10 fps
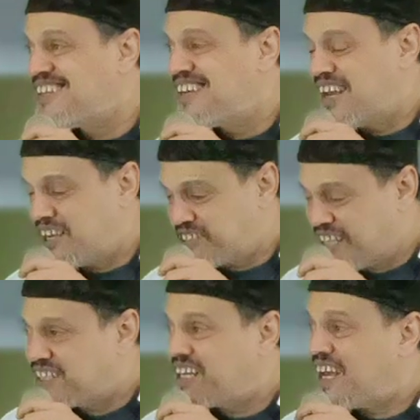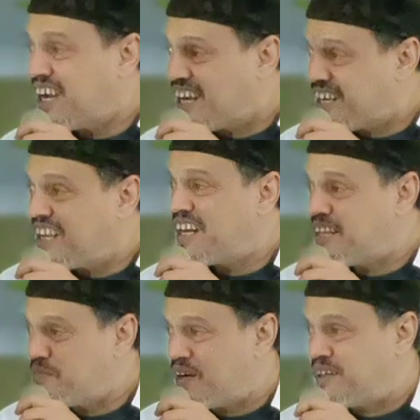Setan akan lari,
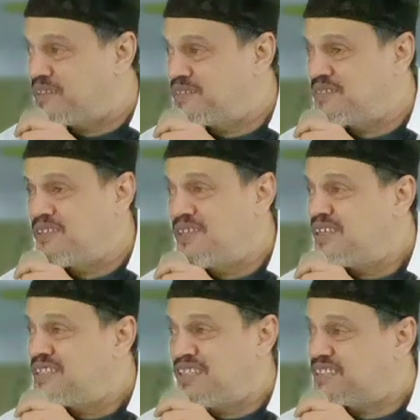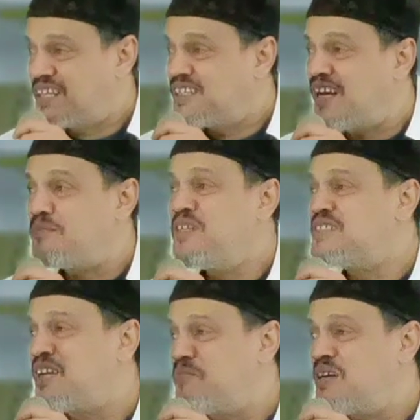Pak. Setan gak
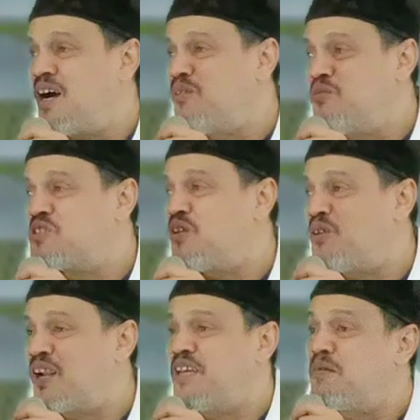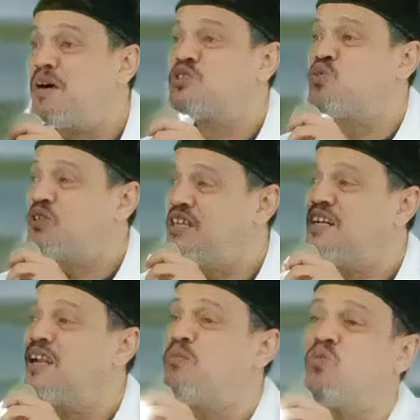bisa mengganggu seorang yang masuk di
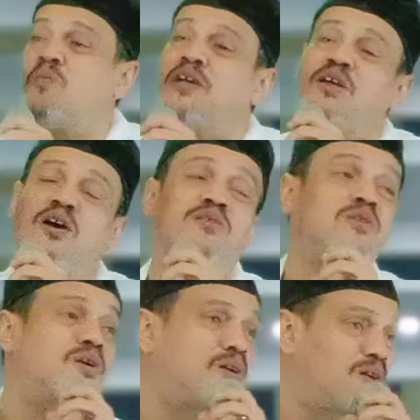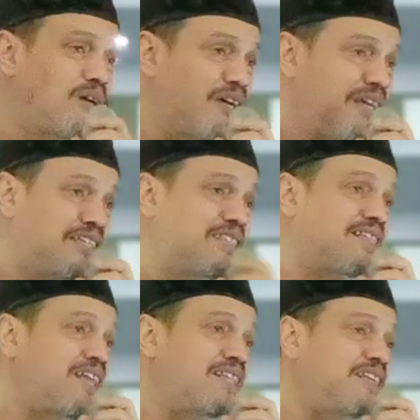dalam rumahnya Allah.
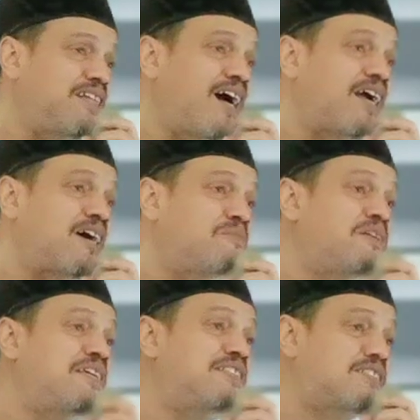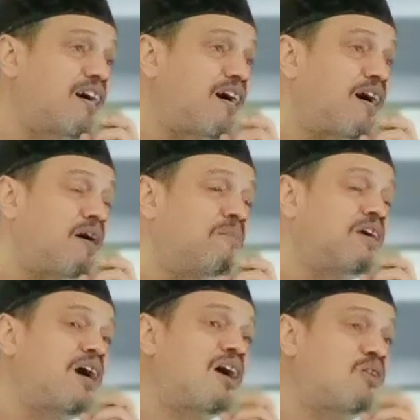Setan tidak akan bisa
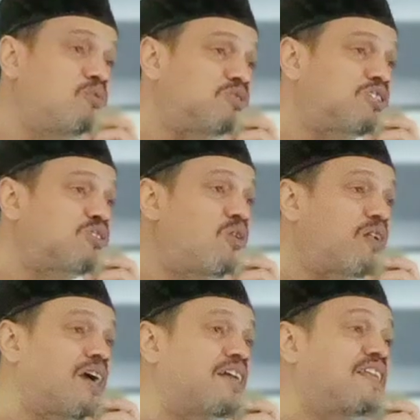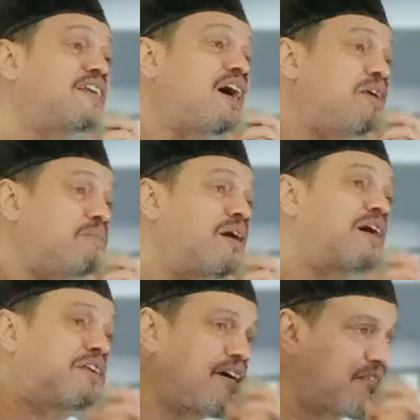mengganggu seseorang ketika
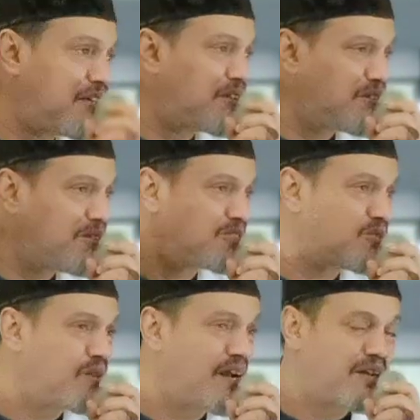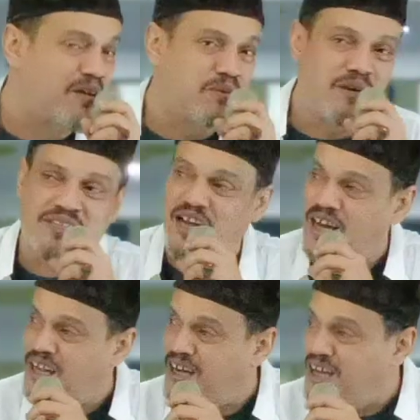ibadah dengan Allah Subhanahu wa
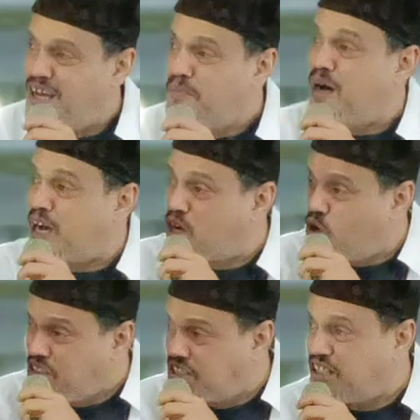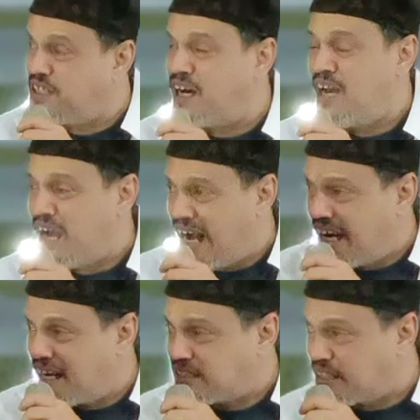taala. Maka kuncinya
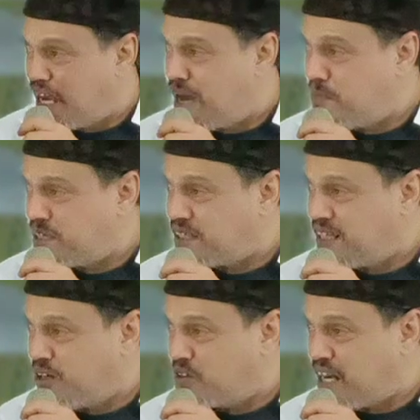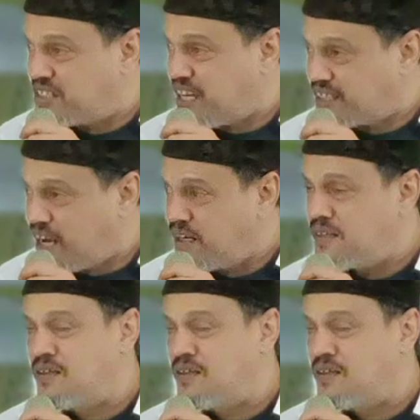agar selamat dari godaan setan